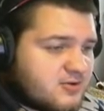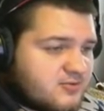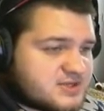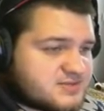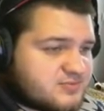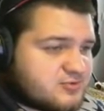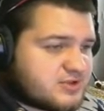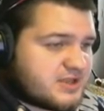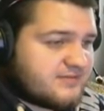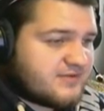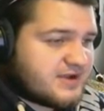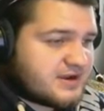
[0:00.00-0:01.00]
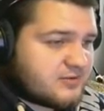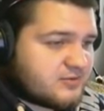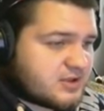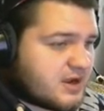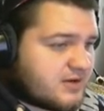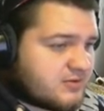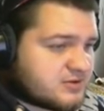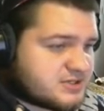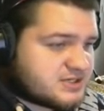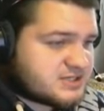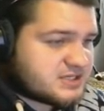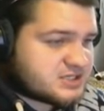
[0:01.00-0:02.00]
у вас будет и вот такая вот.
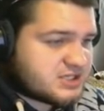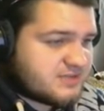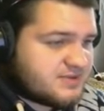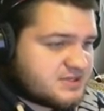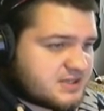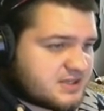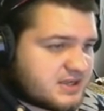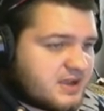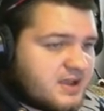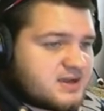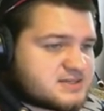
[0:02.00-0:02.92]
Здесь даже написано.